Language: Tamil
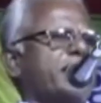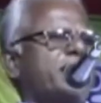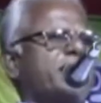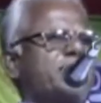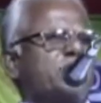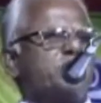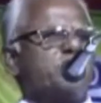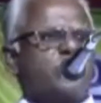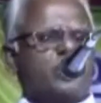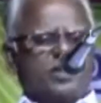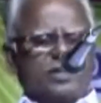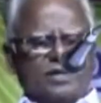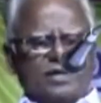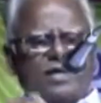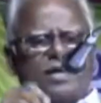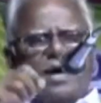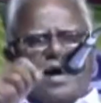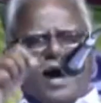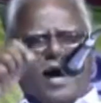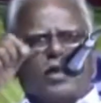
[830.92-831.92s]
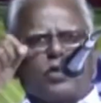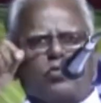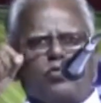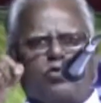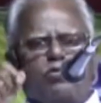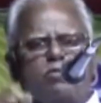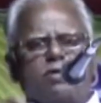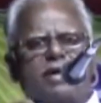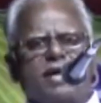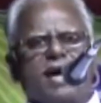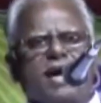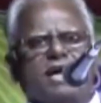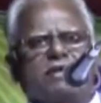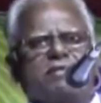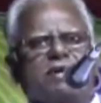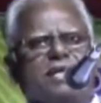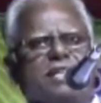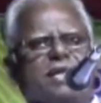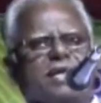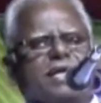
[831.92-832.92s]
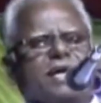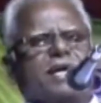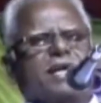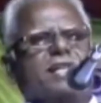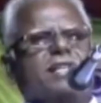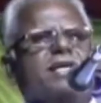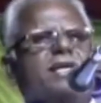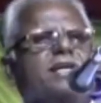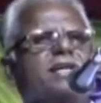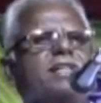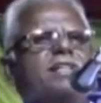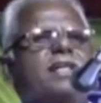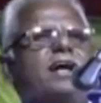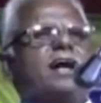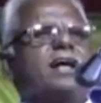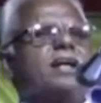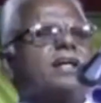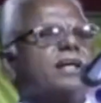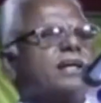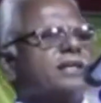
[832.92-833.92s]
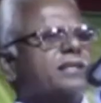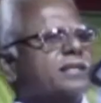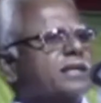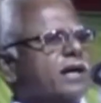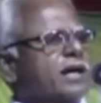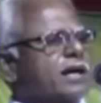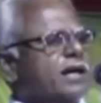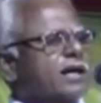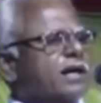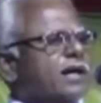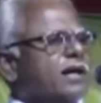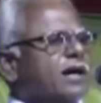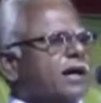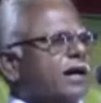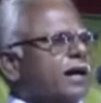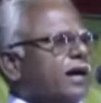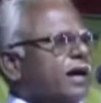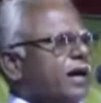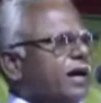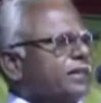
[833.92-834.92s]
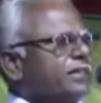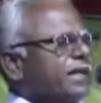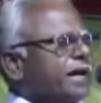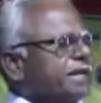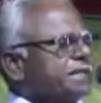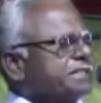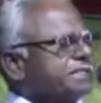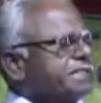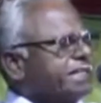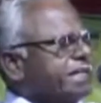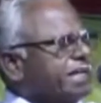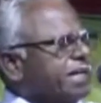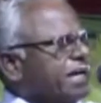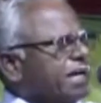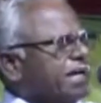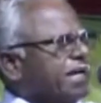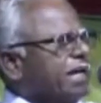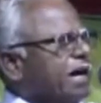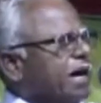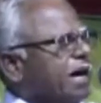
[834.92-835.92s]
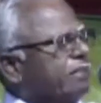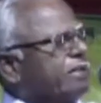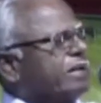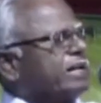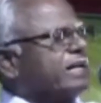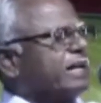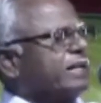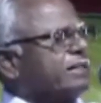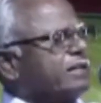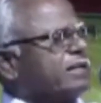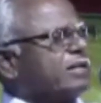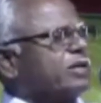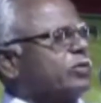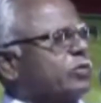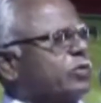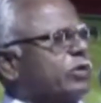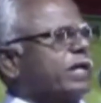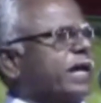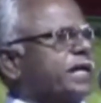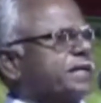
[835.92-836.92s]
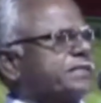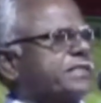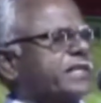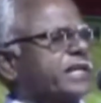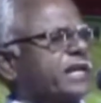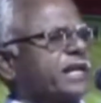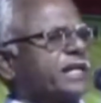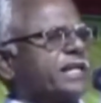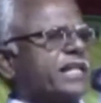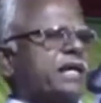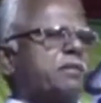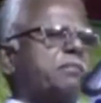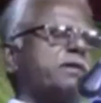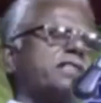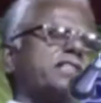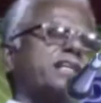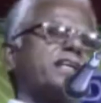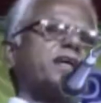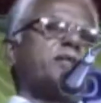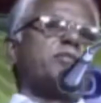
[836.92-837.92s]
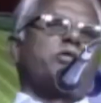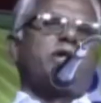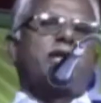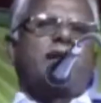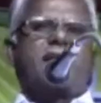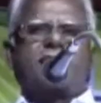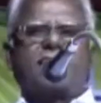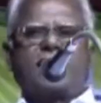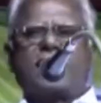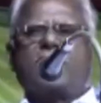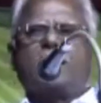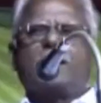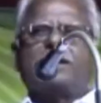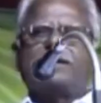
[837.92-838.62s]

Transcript: இருக்கும் பொழுது அது உண்மையாகவே அதை கருதி இருந்தால் அந்த அர்ச்சகர்களை அதற்கு அதற்கு உரிய அர்ச்சகர்களை நியமித்திருக்க முடியாதா